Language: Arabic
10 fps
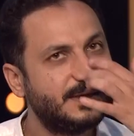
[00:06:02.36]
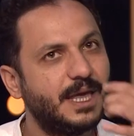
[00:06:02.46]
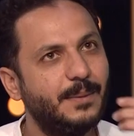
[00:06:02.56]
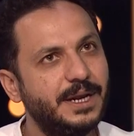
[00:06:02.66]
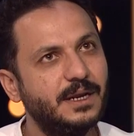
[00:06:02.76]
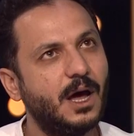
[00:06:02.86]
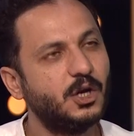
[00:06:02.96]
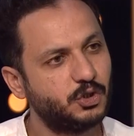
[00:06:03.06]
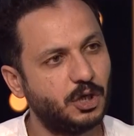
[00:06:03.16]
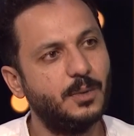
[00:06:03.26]
كمان
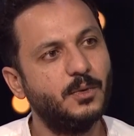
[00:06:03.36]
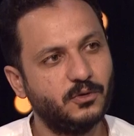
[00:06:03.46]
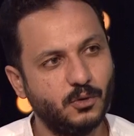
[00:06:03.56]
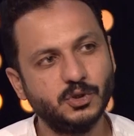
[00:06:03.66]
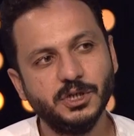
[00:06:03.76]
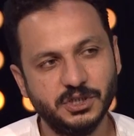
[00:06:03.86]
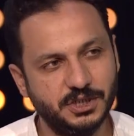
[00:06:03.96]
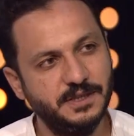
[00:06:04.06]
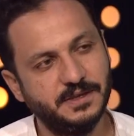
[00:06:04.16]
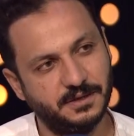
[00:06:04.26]
10 15
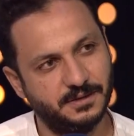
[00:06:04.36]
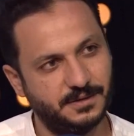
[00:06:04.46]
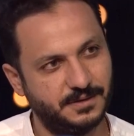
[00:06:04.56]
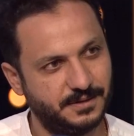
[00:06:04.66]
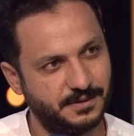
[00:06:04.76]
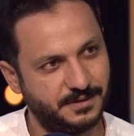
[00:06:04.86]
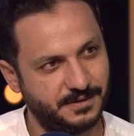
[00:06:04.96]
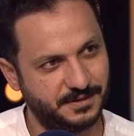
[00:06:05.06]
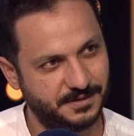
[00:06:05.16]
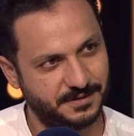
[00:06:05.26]
20 سنه
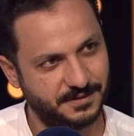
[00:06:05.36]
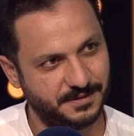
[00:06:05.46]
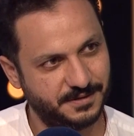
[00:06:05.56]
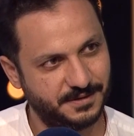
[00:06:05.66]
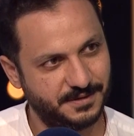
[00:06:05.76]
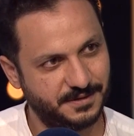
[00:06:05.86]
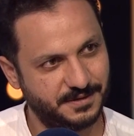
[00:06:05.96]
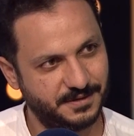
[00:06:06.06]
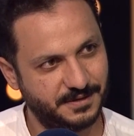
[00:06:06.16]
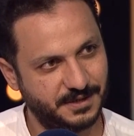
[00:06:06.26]
مم.
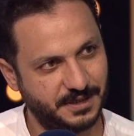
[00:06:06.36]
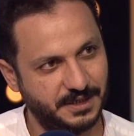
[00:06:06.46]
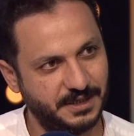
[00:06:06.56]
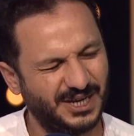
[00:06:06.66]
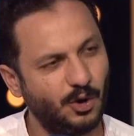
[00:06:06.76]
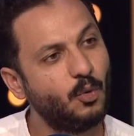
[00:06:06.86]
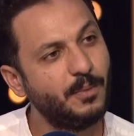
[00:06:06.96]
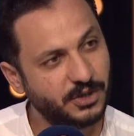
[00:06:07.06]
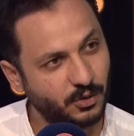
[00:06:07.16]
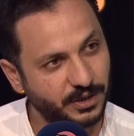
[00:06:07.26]
يعني يعني هو
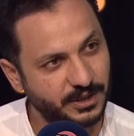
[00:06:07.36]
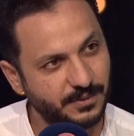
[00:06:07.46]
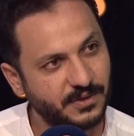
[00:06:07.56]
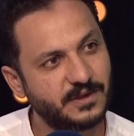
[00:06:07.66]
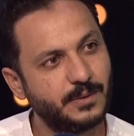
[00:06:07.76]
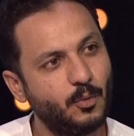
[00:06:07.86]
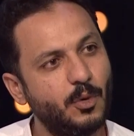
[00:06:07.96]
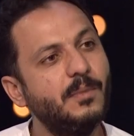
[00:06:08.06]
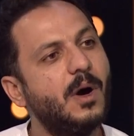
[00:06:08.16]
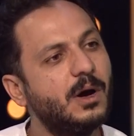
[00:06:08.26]
مهم دلوقتي بس هيبقى
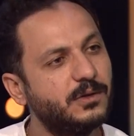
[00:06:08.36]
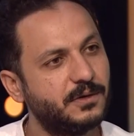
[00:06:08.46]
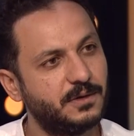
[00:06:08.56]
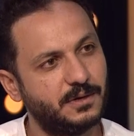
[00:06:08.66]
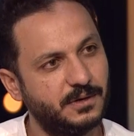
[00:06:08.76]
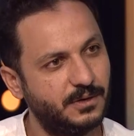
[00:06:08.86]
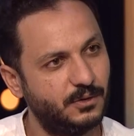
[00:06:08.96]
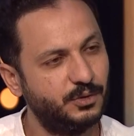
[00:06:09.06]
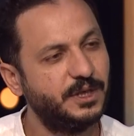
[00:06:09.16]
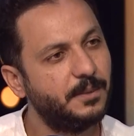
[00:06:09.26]
مهم اكتر
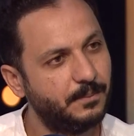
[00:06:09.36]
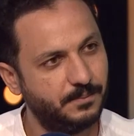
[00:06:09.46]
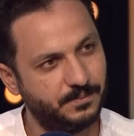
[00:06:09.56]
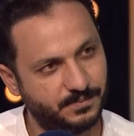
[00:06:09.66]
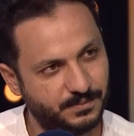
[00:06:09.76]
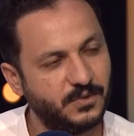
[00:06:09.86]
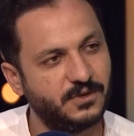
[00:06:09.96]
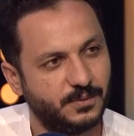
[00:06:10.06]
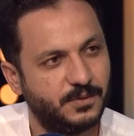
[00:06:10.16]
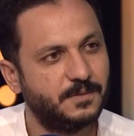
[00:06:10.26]
قدام بعد كده طبعا
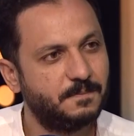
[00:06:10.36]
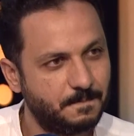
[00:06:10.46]
بالزبط.